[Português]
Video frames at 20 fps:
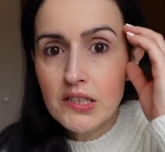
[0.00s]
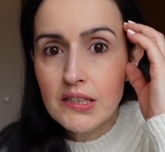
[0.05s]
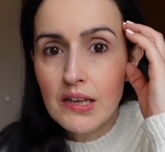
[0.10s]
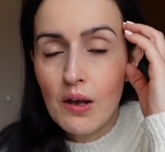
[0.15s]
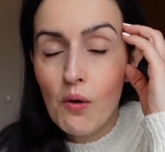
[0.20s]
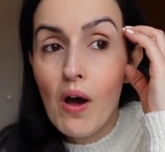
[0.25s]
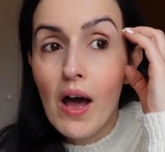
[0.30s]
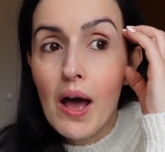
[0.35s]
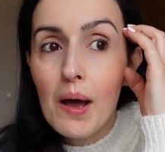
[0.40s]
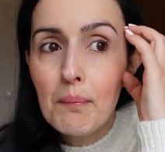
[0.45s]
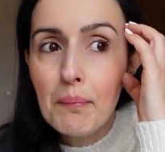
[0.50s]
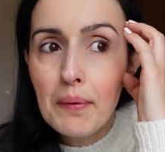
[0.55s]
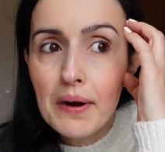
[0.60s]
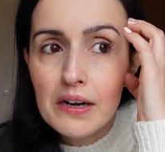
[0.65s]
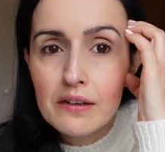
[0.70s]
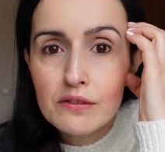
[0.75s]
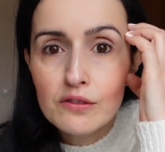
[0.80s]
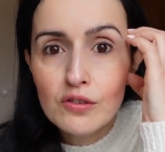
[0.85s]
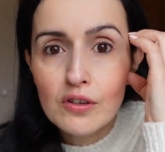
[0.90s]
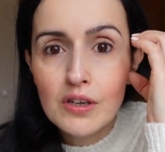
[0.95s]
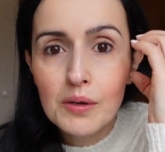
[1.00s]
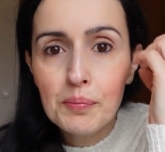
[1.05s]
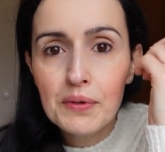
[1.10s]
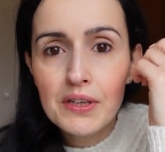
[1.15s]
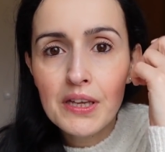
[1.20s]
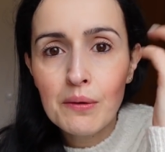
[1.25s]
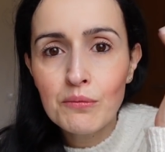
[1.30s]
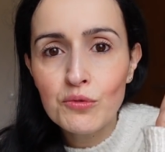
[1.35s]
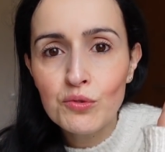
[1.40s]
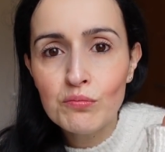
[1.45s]
são à parte, só que
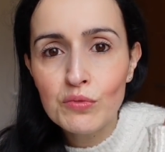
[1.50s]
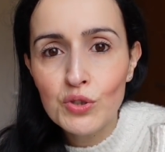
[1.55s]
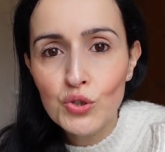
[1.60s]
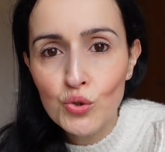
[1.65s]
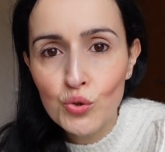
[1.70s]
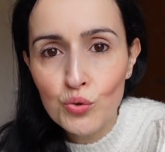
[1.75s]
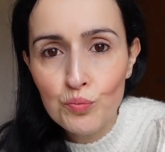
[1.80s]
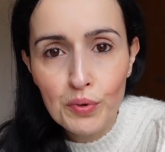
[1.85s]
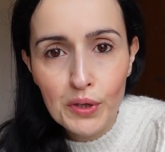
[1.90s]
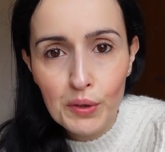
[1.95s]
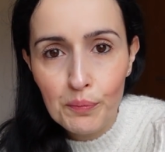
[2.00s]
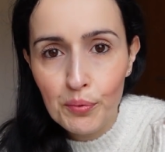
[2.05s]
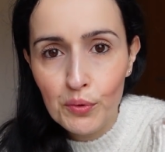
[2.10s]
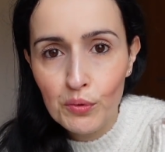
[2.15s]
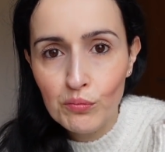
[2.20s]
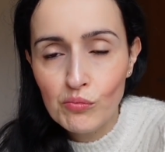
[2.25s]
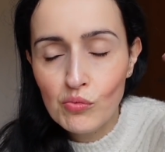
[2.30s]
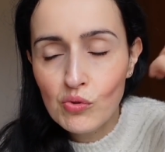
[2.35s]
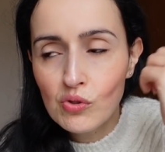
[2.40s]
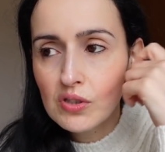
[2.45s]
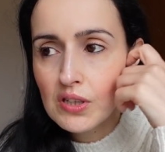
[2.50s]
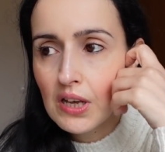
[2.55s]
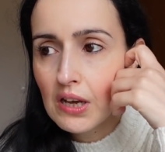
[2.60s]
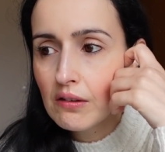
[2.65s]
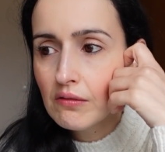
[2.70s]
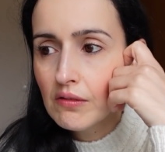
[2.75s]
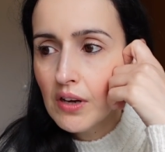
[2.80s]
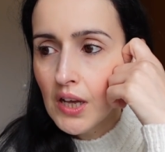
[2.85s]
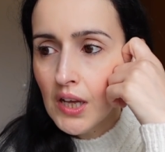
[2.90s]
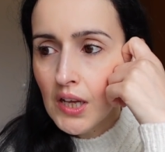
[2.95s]
apanhámos uma super
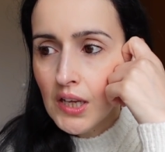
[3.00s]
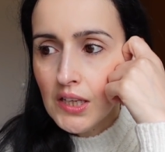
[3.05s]
promoção